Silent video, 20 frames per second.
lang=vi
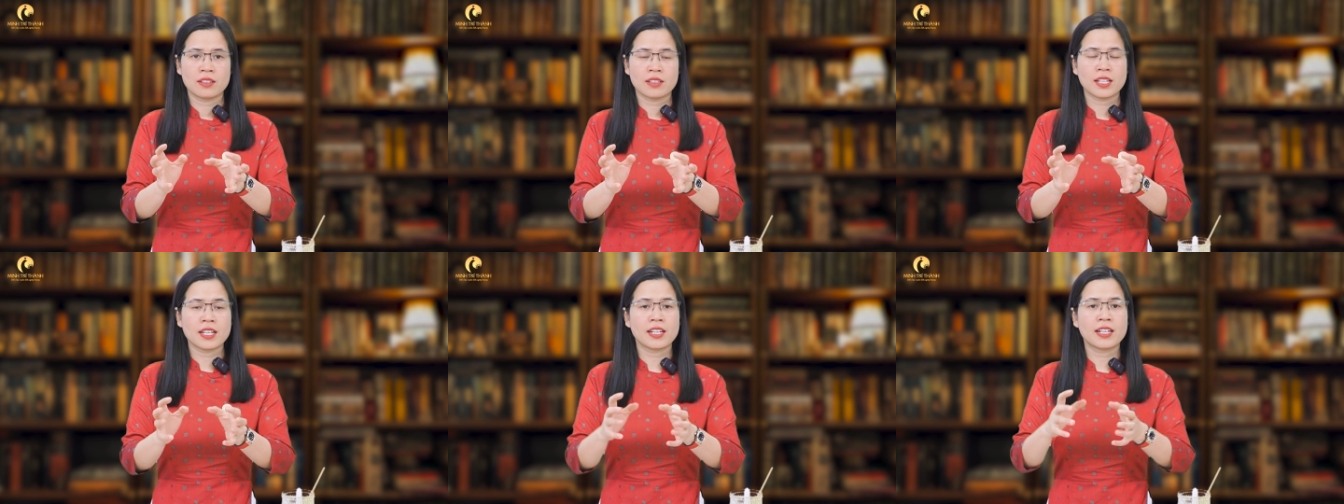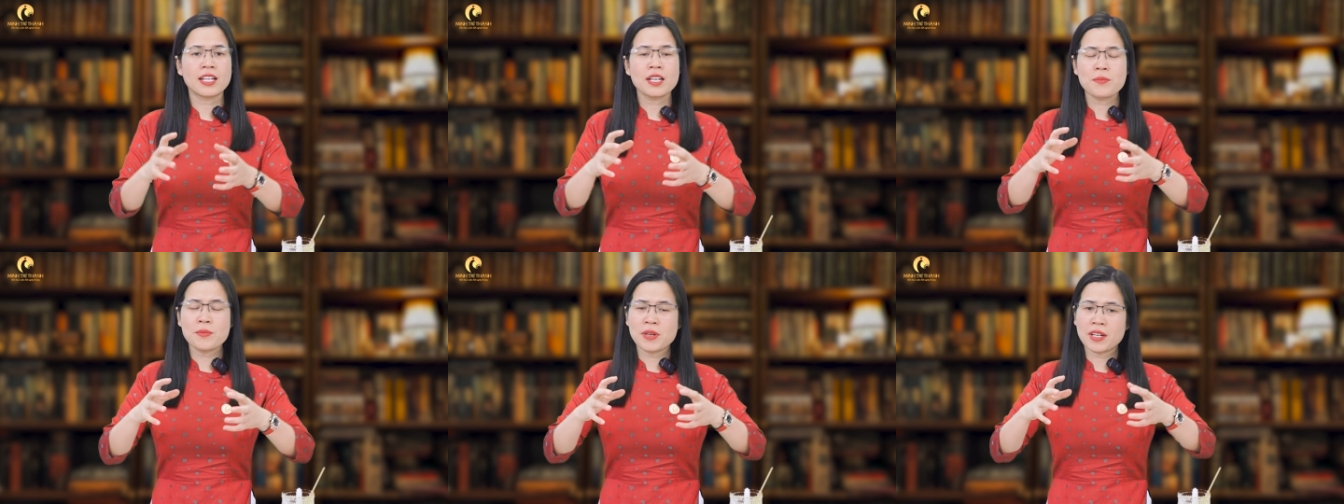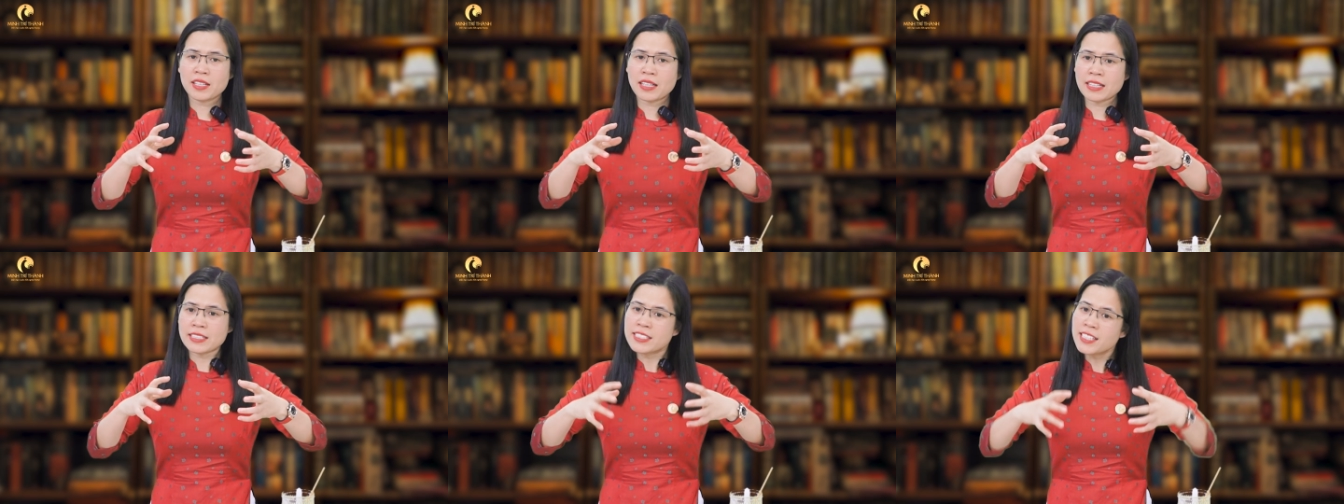thì khi mà
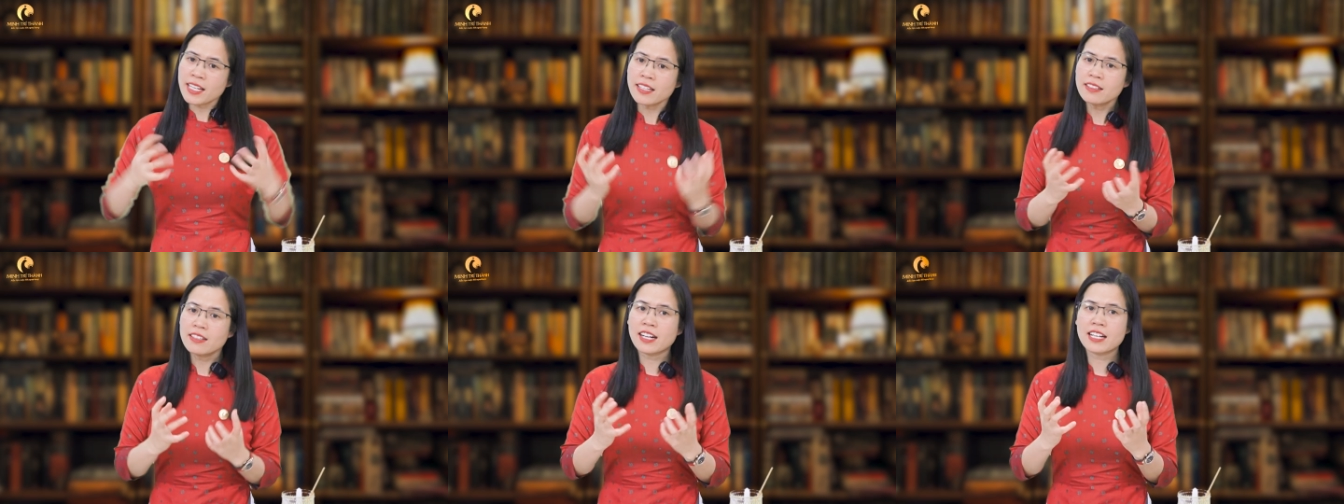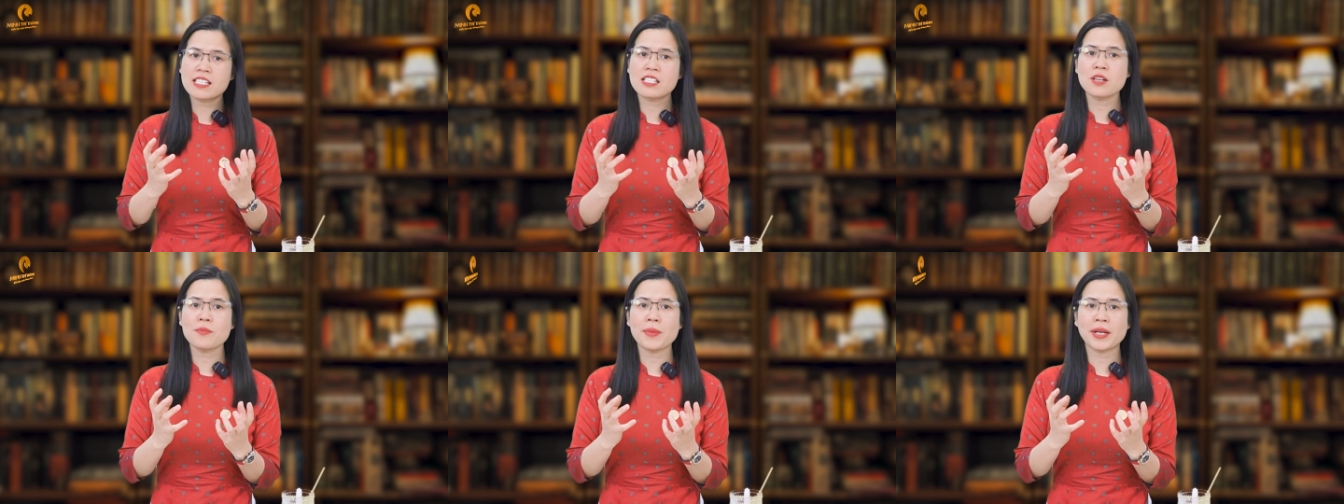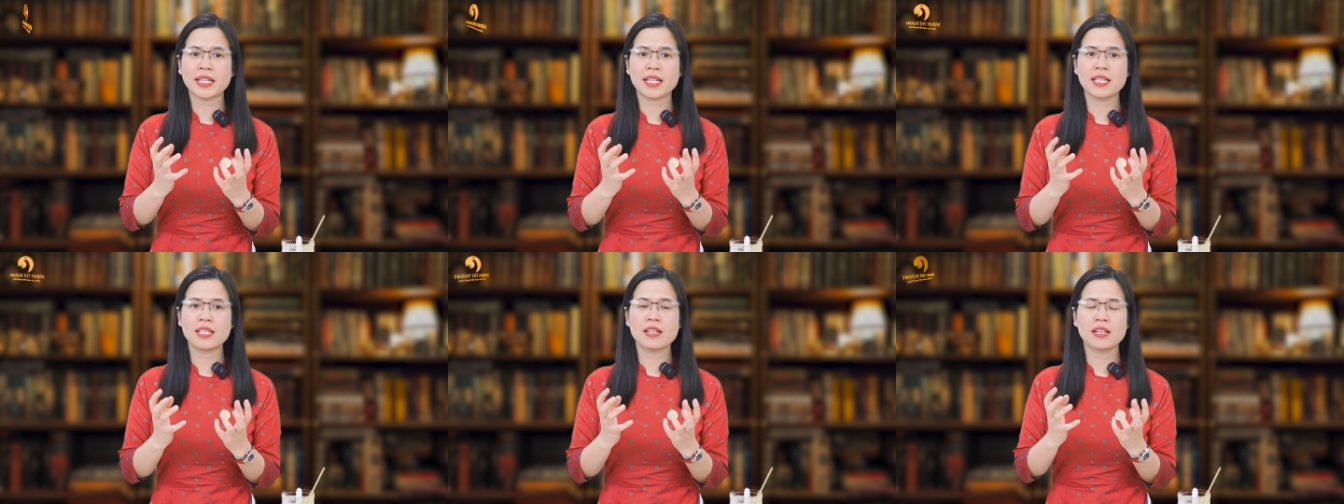người ta nhận được cái sức
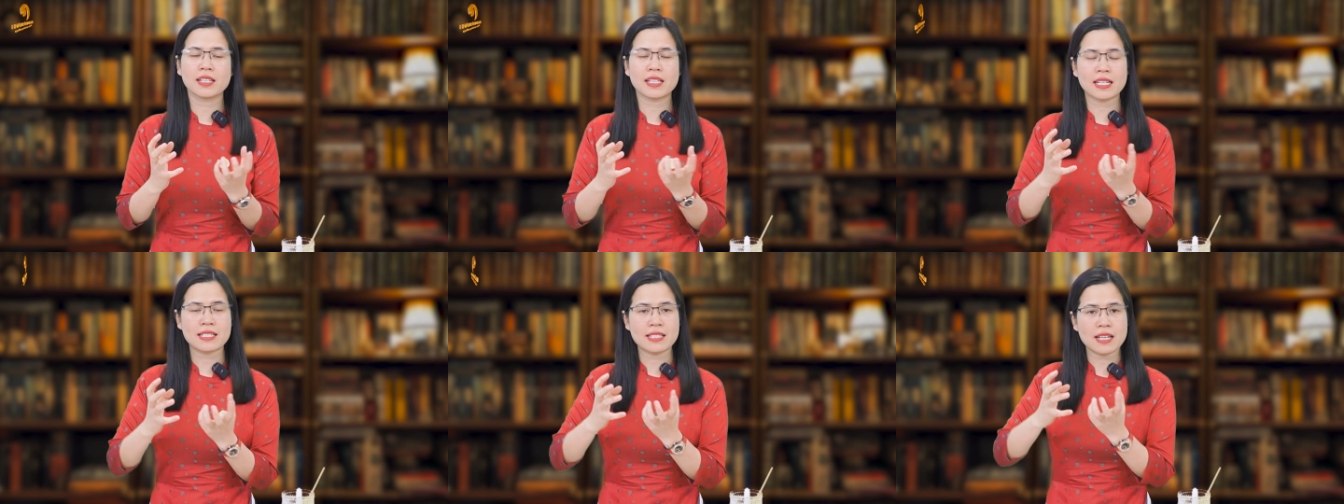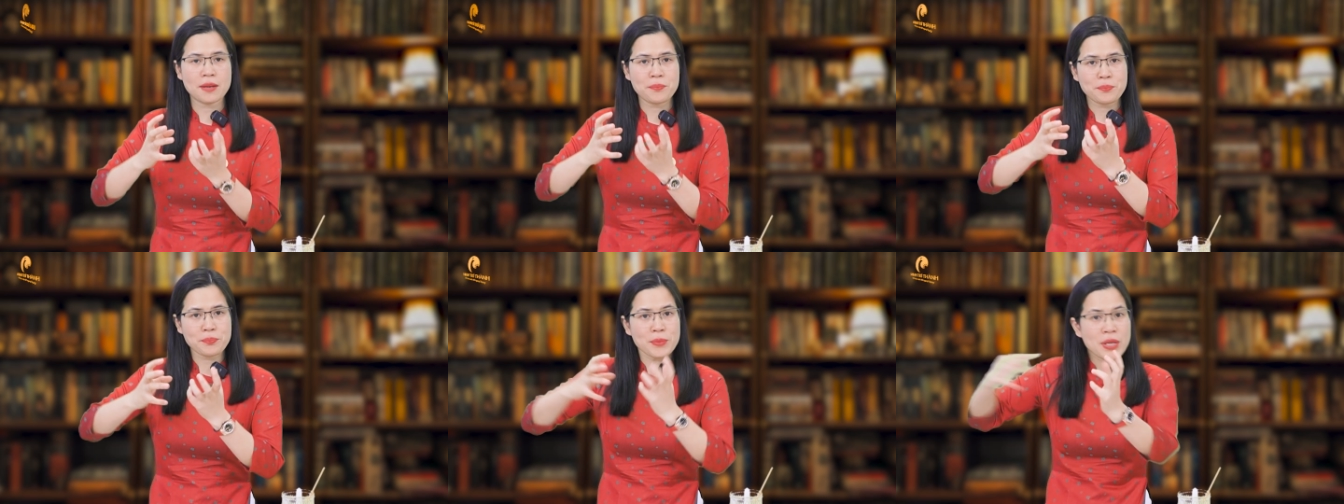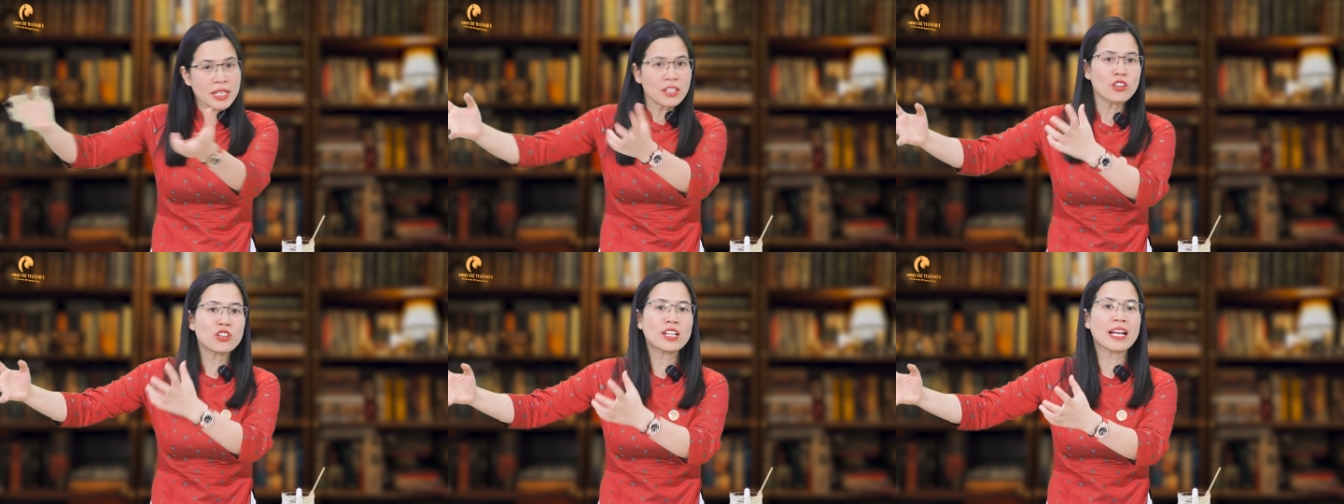mạnh đấy thì người ta sẽ
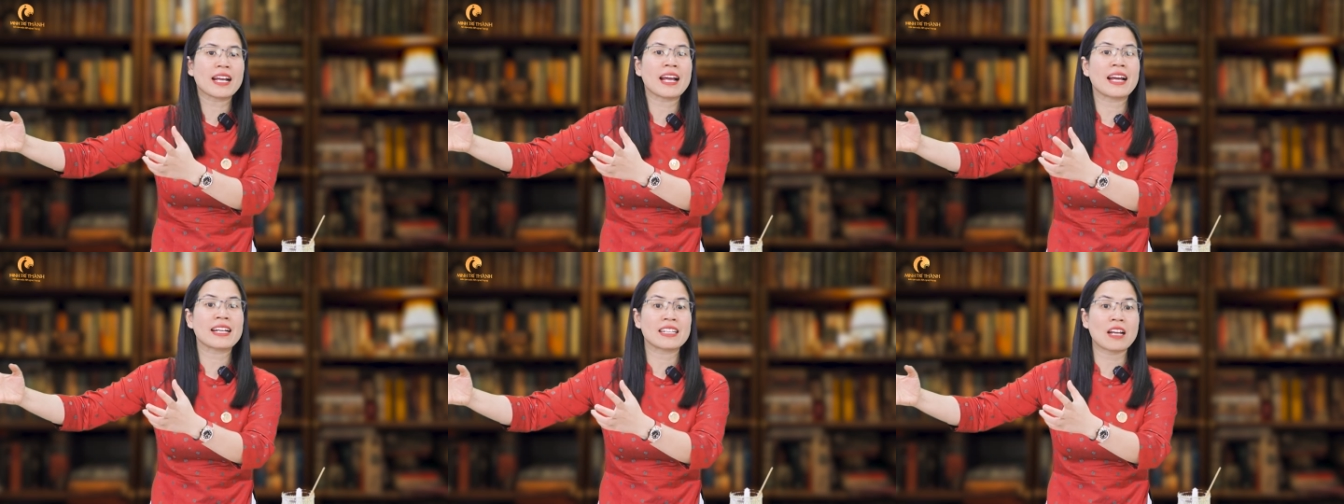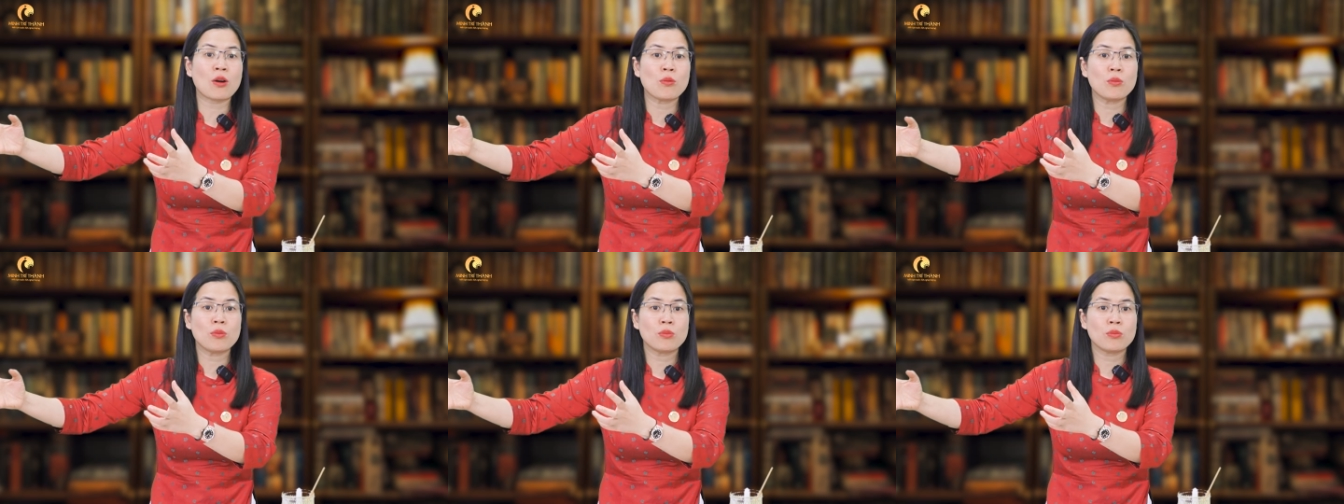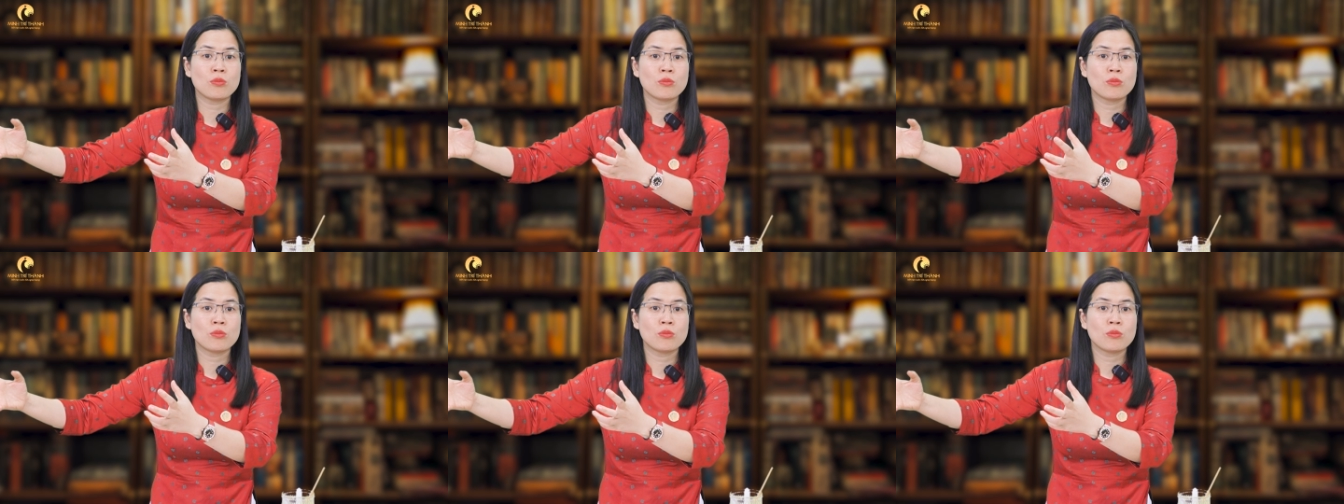biến nó thành hành động